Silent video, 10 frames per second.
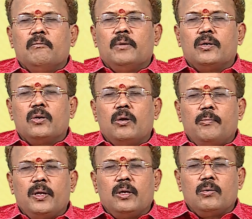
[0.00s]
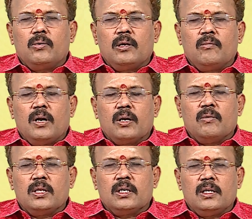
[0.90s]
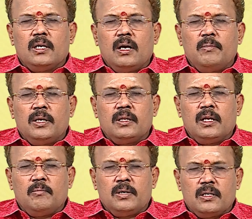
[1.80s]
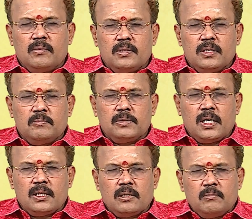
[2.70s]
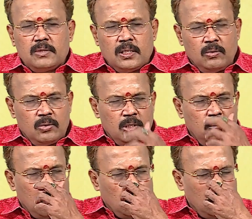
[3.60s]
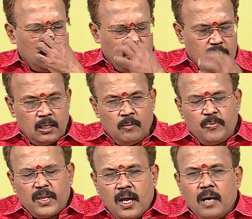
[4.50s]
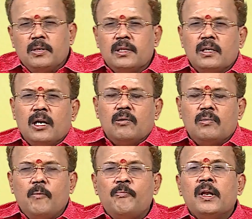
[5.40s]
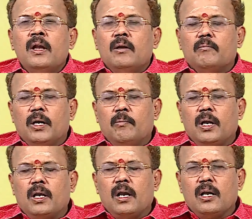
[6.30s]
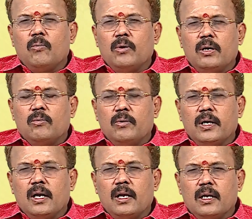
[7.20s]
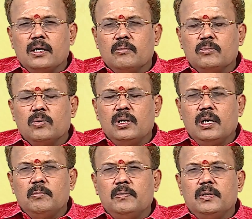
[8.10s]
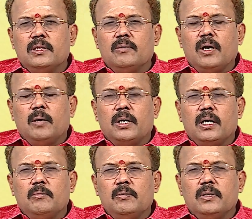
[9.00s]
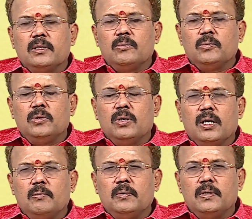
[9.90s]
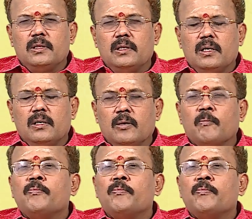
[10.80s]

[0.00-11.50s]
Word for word: பெற்றோர் பெரியோருடன் வாக்குவாதங்கள் இல்லாமல் இருந்தால் மற்ற விஷயம் சாதகம் சந்தோஷம் அனுகூலத்தை தரும் லாபத்தின் அளவு பன்மடங்காக உயரக்கூடிய காலகட்டம் தொழில் அபிவிருத்தி வியாபார அபிவிருத்தி உத்தியோக அபிவிருத்தி என்று